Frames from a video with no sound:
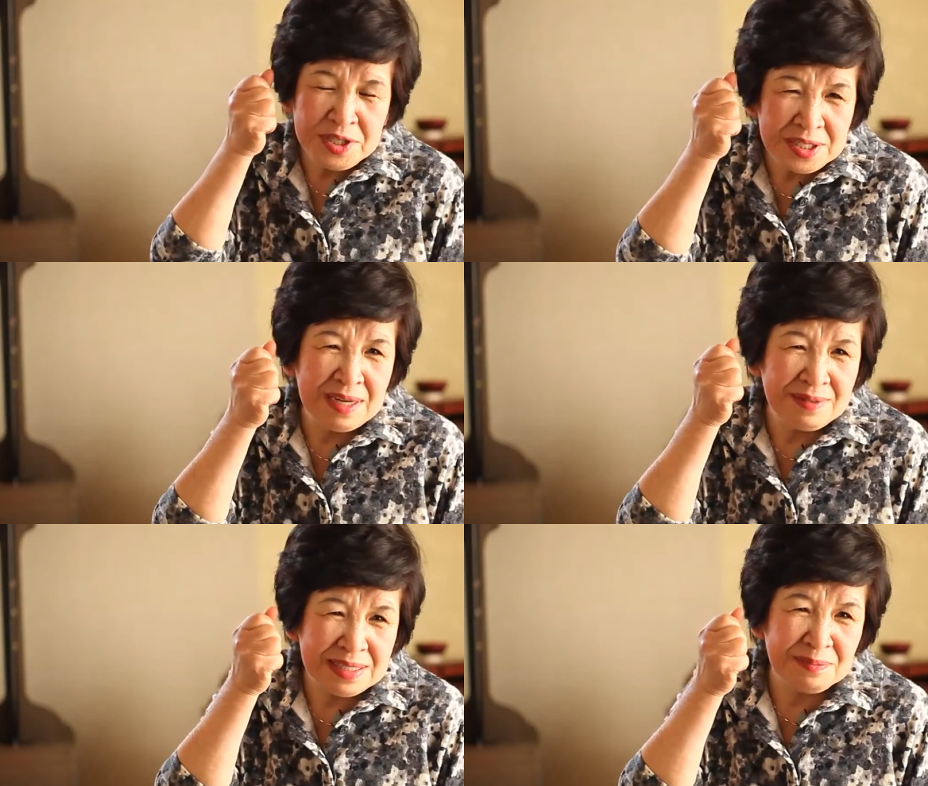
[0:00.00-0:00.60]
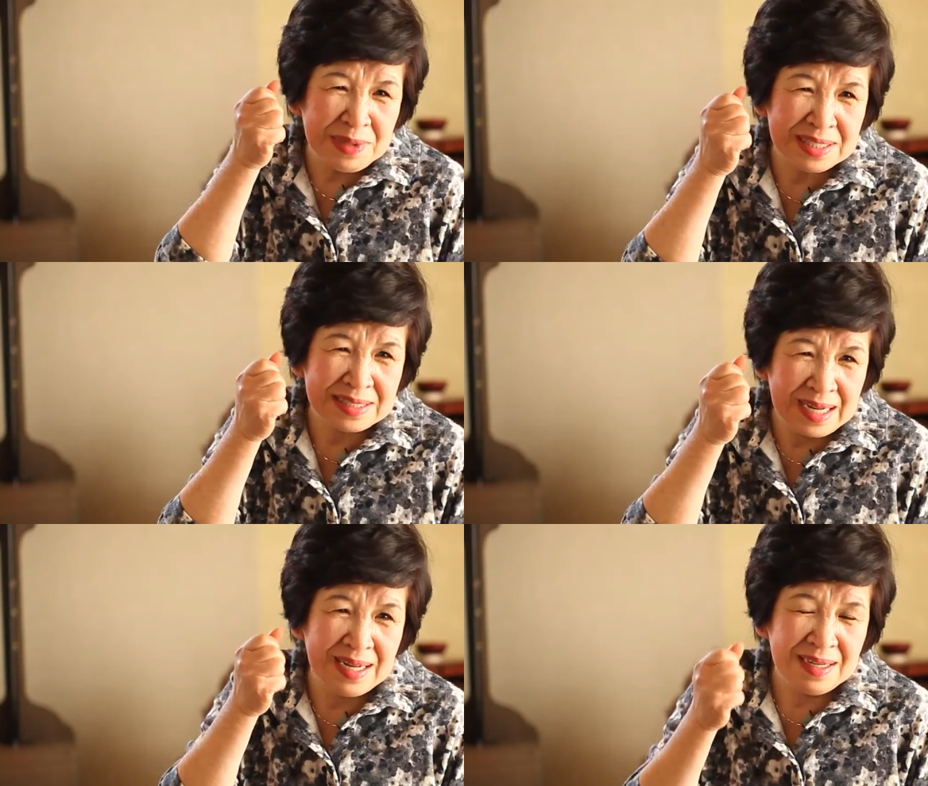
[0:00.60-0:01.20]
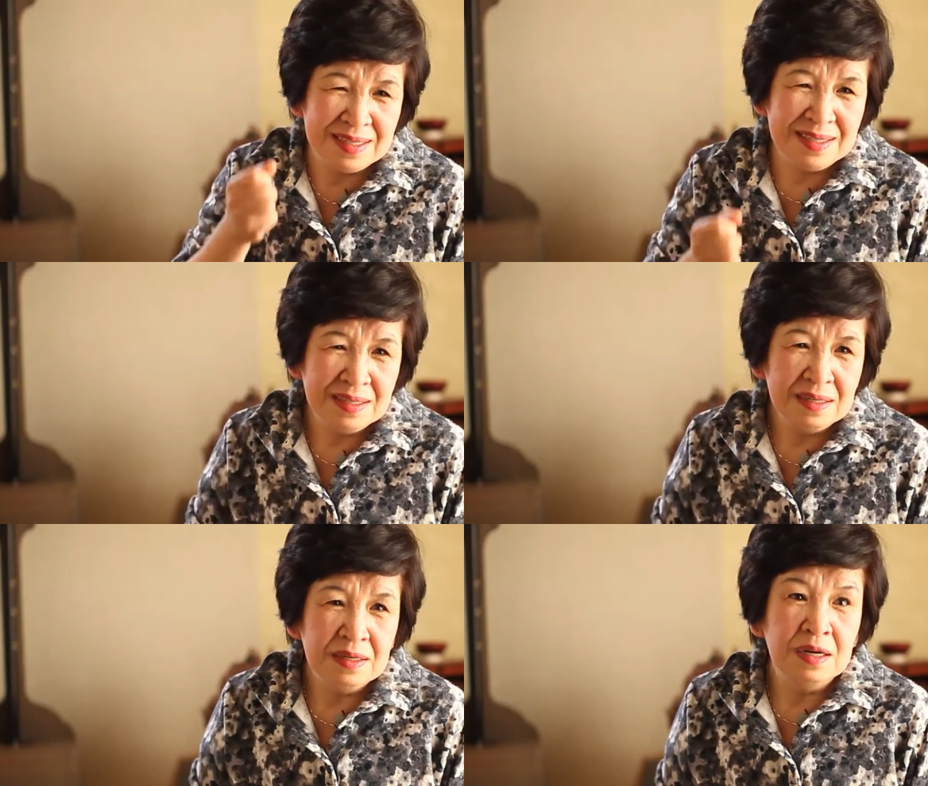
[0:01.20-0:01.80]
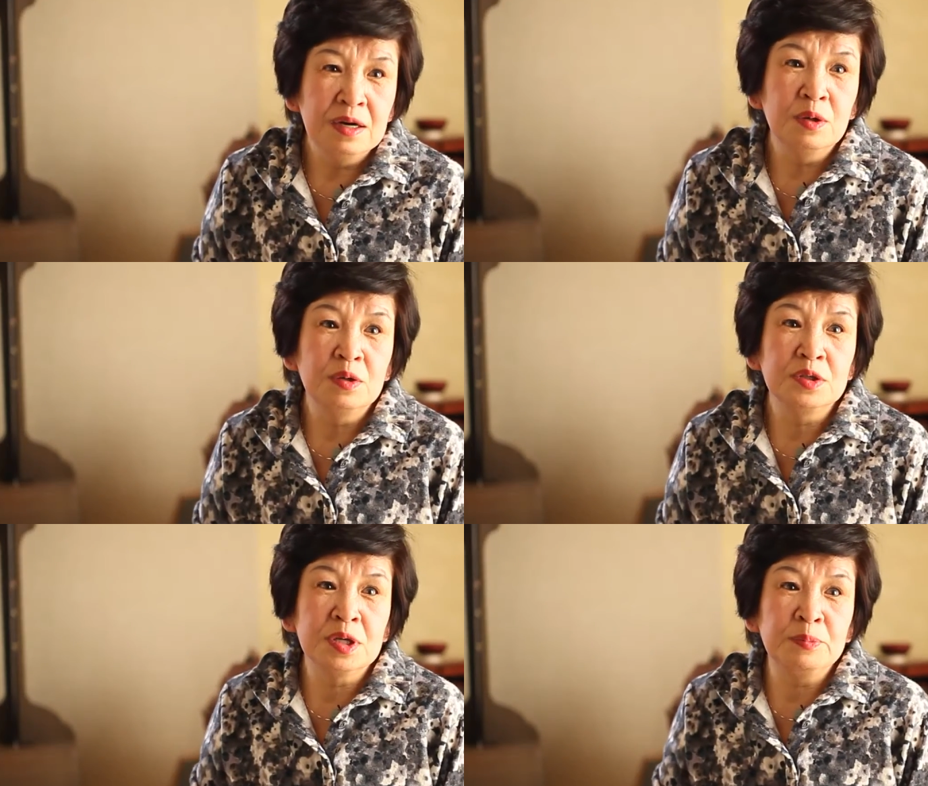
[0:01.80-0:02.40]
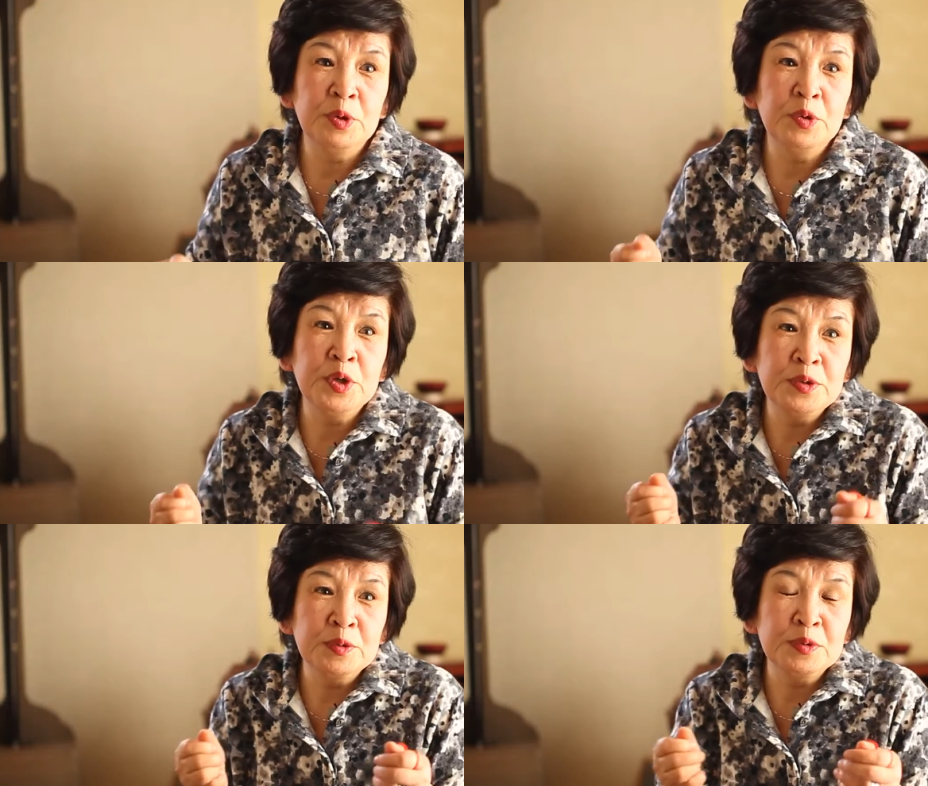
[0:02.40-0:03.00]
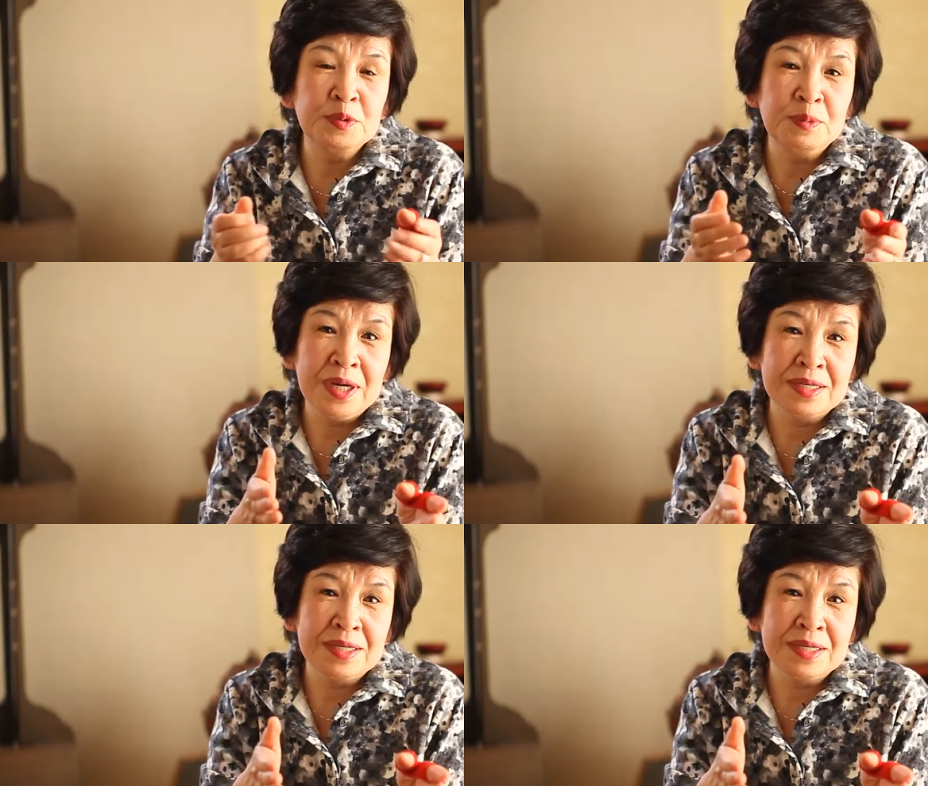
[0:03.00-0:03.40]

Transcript: 院に電話しましたそしたら病院の車が